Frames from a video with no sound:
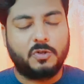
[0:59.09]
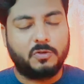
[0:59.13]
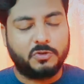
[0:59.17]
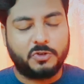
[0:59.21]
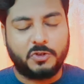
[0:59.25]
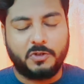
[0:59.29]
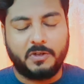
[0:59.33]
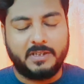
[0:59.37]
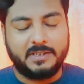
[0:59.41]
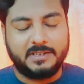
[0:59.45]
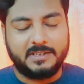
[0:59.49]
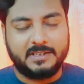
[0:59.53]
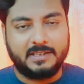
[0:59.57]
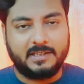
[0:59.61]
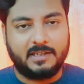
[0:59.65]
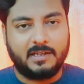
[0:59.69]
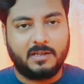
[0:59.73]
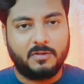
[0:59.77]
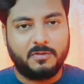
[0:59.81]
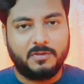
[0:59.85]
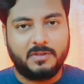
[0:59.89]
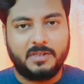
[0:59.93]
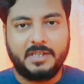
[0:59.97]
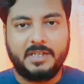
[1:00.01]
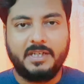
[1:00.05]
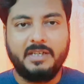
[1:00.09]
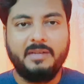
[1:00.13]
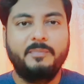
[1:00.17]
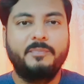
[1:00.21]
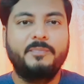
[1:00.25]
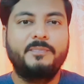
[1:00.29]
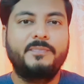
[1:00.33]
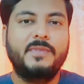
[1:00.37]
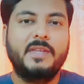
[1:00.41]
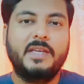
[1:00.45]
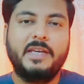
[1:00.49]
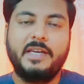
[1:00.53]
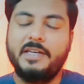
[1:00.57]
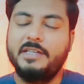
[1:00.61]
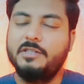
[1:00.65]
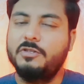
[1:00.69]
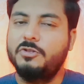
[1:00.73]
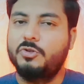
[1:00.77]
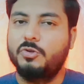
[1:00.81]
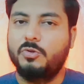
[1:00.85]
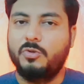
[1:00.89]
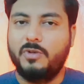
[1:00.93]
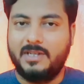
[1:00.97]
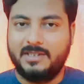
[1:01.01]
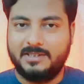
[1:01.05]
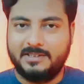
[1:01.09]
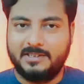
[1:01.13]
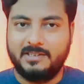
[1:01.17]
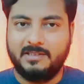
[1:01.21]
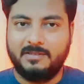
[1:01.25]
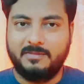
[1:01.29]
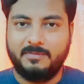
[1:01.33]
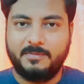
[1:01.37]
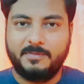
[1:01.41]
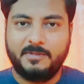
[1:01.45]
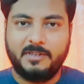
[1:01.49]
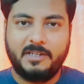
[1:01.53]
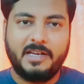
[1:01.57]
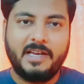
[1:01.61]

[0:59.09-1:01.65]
সংশয় আছে কারণ তিনি ইনজুর্ড আছেন